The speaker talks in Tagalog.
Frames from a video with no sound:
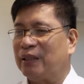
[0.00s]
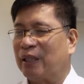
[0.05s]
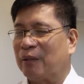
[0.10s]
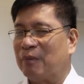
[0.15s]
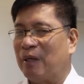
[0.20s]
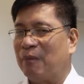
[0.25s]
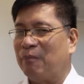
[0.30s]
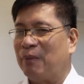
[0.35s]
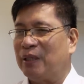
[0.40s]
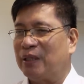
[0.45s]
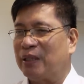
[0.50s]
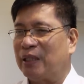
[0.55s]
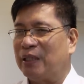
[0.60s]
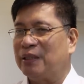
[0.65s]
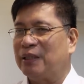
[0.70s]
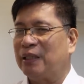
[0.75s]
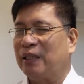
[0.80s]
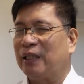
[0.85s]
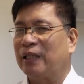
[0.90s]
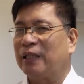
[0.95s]
eh. Nagbabantay
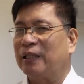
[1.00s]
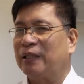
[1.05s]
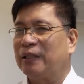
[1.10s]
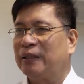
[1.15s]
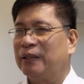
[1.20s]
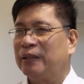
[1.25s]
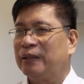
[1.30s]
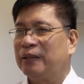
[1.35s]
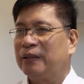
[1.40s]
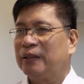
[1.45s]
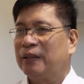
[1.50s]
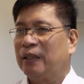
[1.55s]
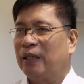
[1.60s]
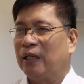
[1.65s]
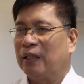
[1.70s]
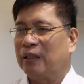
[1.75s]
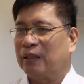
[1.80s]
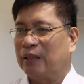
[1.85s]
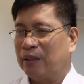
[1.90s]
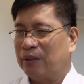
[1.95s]
sila mm.
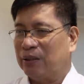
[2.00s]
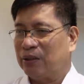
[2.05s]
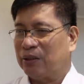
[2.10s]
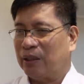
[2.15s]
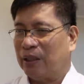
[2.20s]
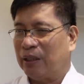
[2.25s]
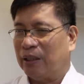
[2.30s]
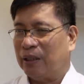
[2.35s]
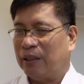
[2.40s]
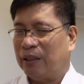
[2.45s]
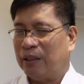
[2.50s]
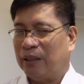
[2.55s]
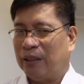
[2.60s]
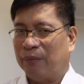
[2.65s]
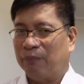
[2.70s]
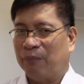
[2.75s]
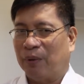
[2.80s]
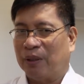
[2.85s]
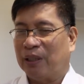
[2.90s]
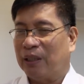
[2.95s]
hanggang sa
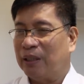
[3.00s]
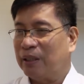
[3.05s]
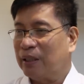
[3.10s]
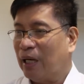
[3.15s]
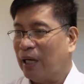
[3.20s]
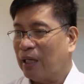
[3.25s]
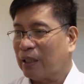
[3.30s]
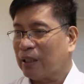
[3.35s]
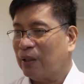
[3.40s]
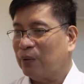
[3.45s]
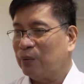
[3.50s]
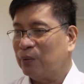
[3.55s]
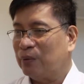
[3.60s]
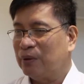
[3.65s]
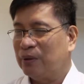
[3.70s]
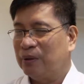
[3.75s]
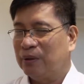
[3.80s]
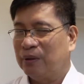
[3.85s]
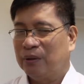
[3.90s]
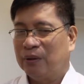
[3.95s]
madaling araw.
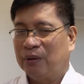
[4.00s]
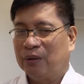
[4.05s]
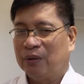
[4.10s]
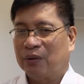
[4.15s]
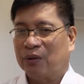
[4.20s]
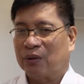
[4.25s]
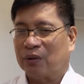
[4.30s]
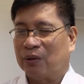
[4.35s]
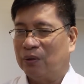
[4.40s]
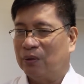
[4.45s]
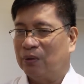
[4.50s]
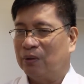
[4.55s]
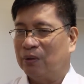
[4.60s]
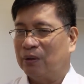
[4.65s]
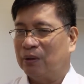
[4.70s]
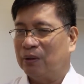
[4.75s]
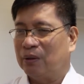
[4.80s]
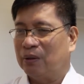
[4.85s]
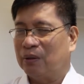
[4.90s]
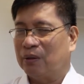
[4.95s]
So,
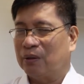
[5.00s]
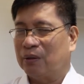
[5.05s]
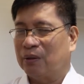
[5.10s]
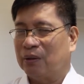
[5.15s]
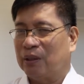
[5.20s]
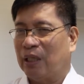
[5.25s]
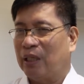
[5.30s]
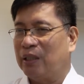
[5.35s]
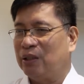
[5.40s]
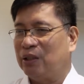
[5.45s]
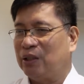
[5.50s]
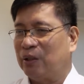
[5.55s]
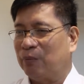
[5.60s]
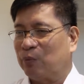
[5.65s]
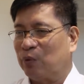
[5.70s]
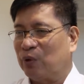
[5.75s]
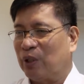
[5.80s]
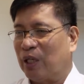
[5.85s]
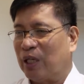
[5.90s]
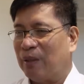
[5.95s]

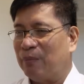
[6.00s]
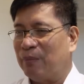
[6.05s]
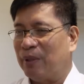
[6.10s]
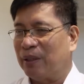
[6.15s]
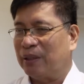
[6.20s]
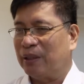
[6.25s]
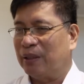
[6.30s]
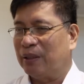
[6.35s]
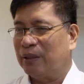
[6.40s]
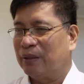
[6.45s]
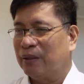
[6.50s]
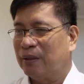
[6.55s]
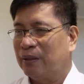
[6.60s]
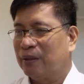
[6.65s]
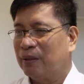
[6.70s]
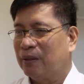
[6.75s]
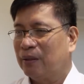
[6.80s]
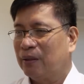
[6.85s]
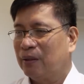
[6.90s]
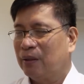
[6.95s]
naisip ko na lamang Madaling na, araw
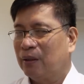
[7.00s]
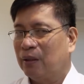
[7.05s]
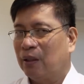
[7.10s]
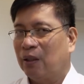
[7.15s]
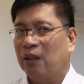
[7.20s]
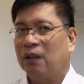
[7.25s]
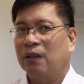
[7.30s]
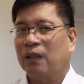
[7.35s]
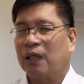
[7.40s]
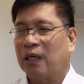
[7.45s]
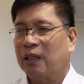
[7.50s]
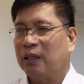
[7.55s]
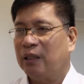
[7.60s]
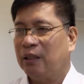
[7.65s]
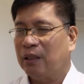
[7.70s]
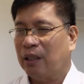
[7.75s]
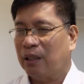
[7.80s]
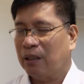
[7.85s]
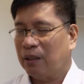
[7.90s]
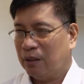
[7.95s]
po kahapon? Oo, oh,
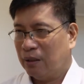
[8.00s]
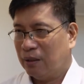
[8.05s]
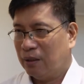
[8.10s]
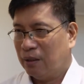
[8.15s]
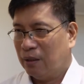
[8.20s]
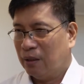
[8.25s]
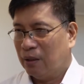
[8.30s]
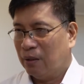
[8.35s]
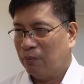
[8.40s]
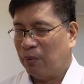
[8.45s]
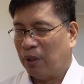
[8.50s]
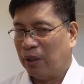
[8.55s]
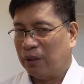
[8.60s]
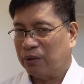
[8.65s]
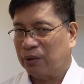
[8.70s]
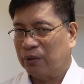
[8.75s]
kanina. Kanina? Mga